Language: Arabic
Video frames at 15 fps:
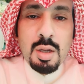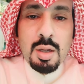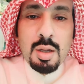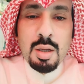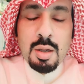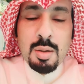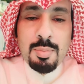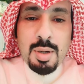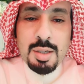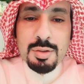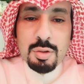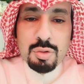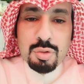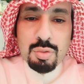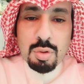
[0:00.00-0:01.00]
آه، بعد
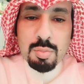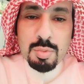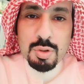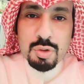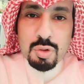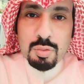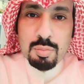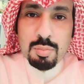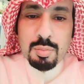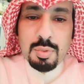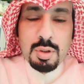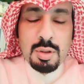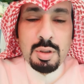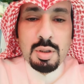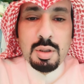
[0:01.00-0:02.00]
صدور مرسوم
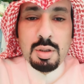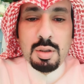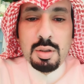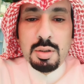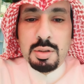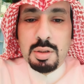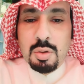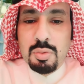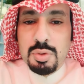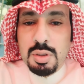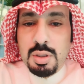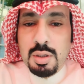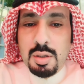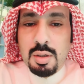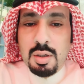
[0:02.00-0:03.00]
آه،
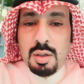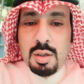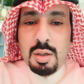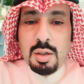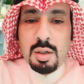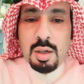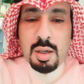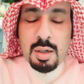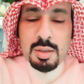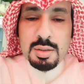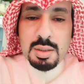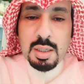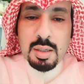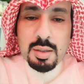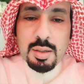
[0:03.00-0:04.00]
التوزير آه، خرج
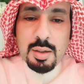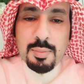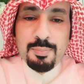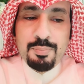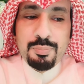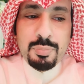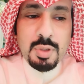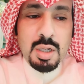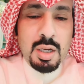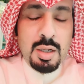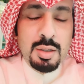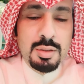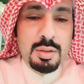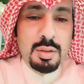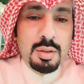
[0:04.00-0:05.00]
علينا
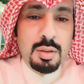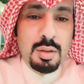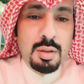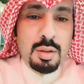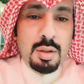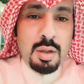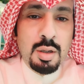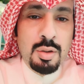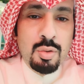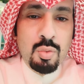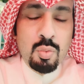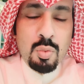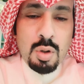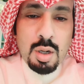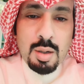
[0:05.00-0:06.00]
احد
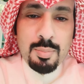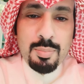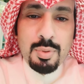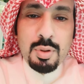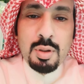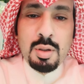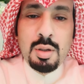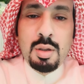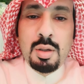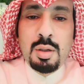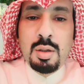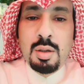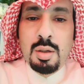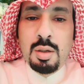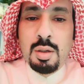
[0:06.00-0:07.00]
النواب
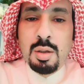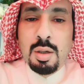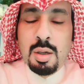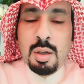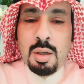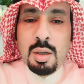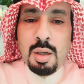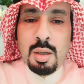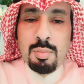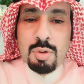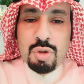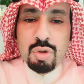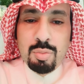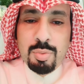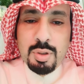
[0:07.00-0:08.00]

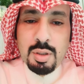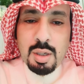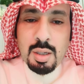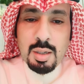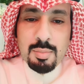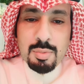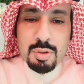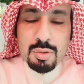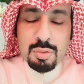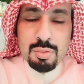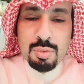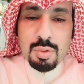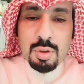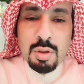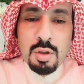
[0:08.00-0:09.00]
المحسوبين على
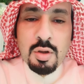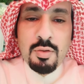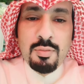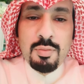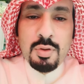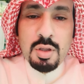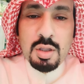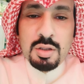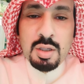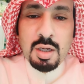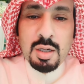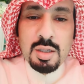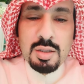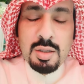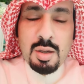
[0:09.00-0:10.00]
مرزوق
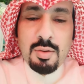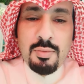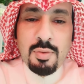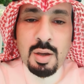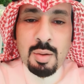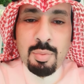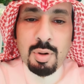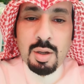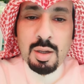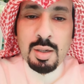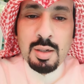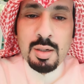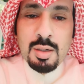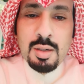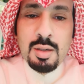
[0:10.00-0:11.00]
بتغريده عبر
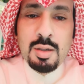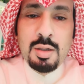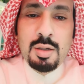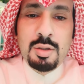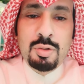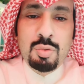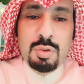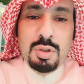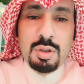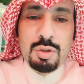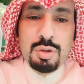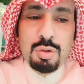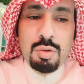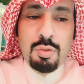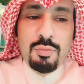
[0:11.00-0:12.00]
التويتر
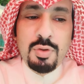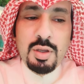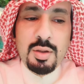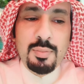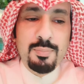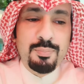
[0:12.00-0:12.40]
شو يقول فيها؟